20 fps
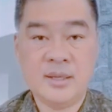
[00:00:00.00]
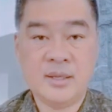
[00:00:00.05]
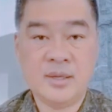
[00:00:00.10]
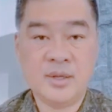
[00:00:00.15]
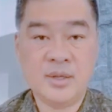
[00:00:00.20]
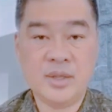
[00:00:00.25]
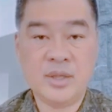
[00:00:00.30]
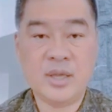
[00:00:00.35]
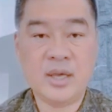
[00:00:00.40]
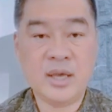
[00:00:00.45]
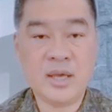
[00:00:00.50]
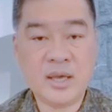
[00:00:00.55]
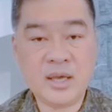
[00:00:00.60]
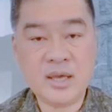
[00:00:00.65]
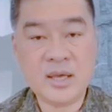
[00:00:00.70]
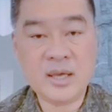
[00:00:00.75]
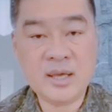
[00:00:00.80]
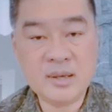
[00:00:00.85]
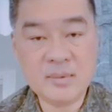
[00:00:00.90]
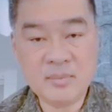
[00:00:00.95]
Good
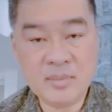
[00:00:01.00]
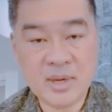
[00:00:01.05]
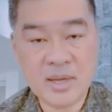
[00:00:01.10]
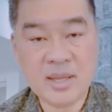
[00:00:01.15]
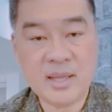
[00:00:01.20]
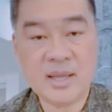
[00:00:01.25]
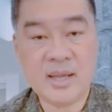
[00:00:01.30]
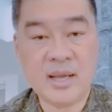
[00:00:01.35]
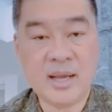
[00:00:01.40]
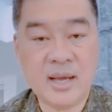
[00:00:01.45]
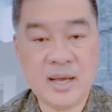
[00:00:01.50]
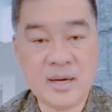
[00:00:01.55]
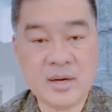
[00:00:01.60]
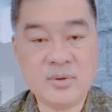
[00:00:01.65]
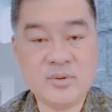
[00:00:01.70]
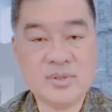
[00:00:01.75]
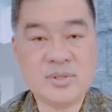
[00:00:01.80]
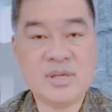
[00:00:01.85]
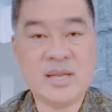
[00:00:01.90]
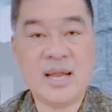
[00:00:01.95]
day, magandang
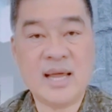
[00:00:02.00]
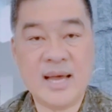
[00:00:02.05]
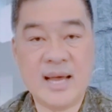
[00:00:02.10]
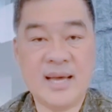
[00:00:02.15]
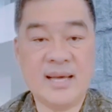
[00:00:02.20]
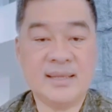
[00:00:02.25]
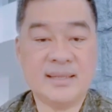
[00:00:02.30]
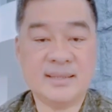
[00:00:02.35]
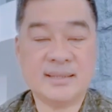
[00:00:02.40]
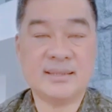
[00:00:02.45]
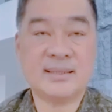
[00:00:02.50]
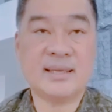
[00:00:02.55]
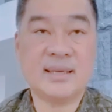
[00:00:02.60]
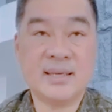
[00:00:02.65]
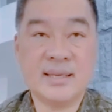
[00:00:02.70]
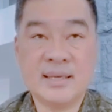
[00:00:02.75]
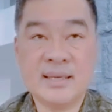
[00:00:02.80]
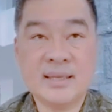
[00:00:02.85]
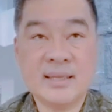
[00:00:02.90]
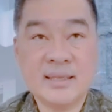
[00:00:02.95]
araw sa lahat.
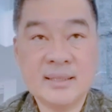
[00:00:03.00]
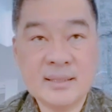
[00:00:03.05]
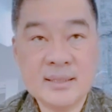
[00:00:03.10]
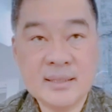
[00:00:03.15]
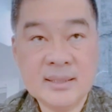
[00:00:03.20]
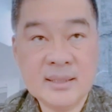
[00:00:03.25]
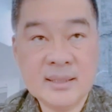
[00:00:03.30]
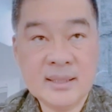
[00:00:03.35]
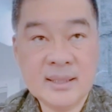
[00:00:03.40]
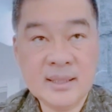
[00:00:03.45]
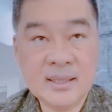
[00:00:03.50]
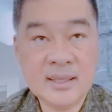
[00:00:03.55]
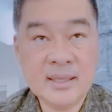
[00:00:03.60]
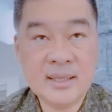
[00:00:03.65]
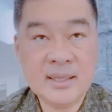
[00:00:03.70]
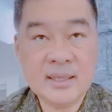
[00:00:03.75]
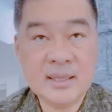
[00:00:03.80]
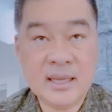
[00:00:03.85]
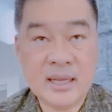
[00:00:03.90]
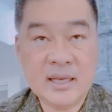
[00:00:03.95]

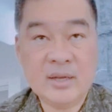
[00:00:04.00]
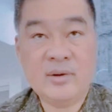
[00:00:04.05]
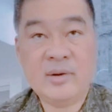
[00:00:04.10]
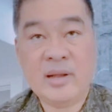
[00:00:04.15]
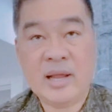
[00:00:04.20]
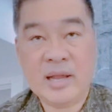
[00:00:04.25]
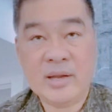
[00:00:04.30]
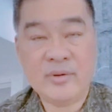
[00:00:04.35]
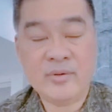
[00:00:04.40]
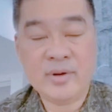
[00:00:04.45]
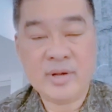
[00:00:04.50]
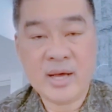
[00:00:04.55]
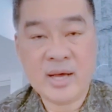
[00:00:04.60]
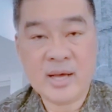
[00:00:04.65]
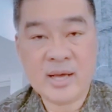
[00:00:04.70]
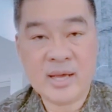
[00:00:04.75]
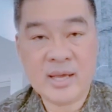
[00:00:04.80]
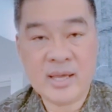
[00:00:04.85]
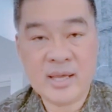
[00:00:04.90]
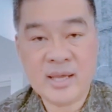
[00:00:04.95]
Uh, lalo, lalo
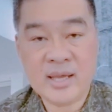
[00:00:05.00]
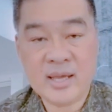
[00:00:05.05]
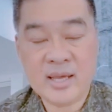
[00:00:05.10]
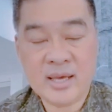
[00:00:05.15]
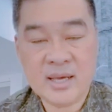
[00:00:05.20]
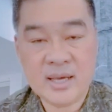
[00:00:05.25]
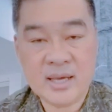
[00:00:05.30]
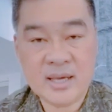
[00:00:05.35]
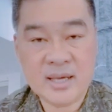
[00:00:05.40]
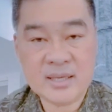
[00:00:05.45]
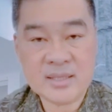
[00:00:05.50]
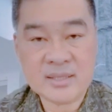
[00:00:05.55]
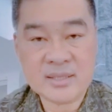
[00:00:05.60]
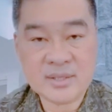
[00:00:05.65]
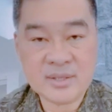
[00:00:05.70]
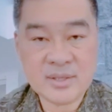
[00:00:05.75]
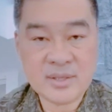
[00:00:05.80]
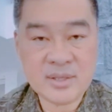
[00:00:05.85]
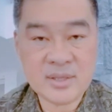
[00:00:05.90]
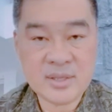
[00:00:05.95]
na kay uh,
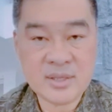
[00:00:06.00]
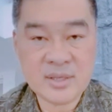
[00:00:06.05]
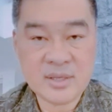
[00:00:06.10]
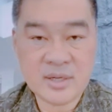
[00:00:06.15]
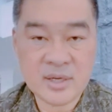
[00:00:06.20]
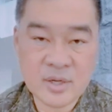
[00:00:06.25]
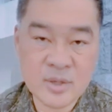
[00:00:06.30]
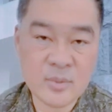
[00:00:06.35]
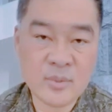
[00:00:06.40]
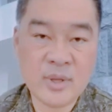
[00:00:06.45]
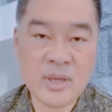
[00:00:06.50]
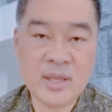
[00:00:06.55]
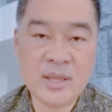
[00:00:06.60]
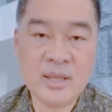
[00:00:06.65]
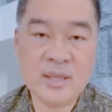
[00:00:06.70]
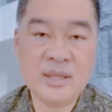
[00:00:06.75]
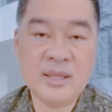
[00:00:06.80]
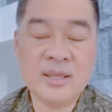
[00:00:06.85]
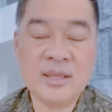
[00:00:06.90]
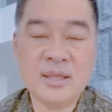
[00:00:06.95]
Sir
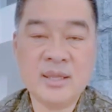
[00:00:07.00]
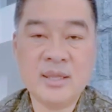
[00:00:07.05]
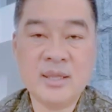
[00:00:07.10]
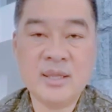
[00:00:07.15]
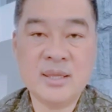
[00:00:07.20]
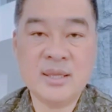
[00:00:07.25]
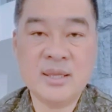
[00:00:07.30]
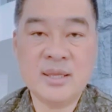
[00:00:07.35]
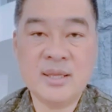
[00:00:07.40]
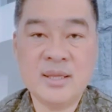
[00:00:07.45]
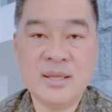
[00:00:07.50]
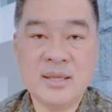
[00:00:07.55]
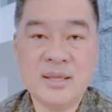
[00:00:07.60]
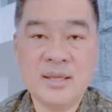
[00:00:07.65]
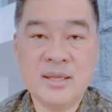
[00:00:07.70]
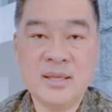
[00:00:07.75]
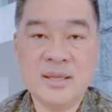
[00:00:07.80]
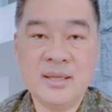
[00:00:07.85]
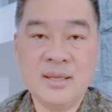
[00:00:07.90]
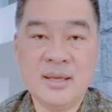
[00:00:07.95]
Erwin
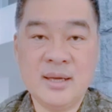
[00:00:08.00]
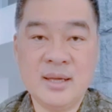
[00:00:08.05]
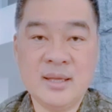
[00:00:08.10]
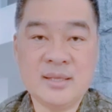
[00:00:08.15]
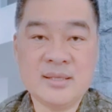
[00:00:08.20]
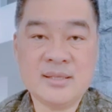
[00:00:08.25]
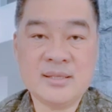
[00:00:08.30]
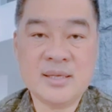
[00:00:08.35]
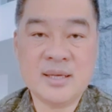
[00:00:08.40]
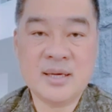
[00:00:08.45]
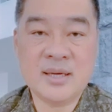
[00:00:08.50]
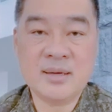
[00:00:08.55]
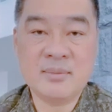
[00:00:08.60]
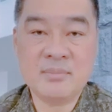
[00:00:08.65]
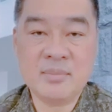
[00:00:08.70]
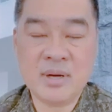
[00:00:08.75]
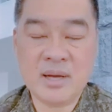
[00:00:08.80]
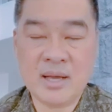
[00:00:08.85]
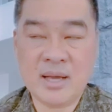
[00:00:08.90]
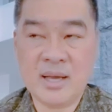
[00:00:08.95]
at sa
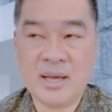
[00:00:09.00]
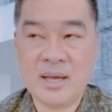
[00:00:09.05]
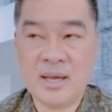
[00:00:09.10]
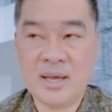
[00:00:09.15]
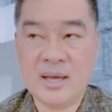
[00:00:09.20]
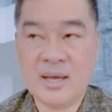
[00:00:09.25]
mga